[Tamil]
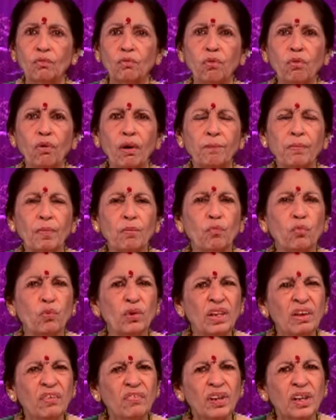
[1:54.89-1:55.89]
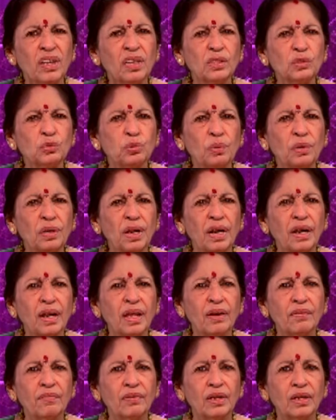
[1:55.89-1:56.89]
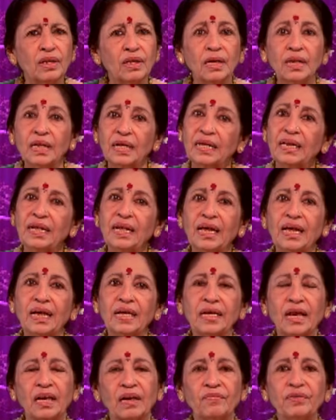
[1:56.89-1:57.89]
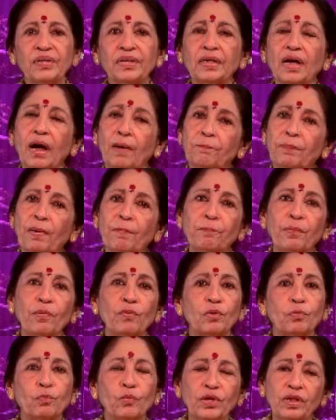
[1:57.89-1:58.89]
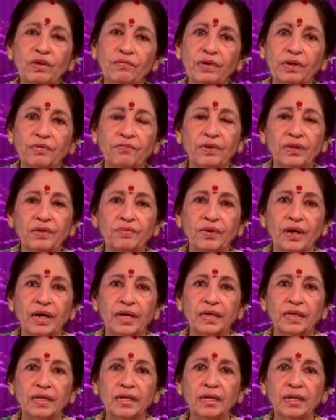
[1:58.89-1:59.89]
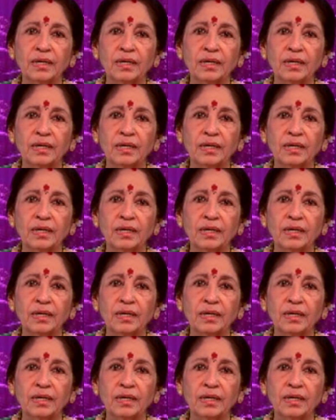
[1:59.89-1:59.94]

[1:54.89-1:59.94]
ஓ அப்போ முனிவர்னு சொன்னாலே அவ இல்லை எங்கள் வீட்டுக்கு அப்பப்போ ஒரு முனிவர் வருவார்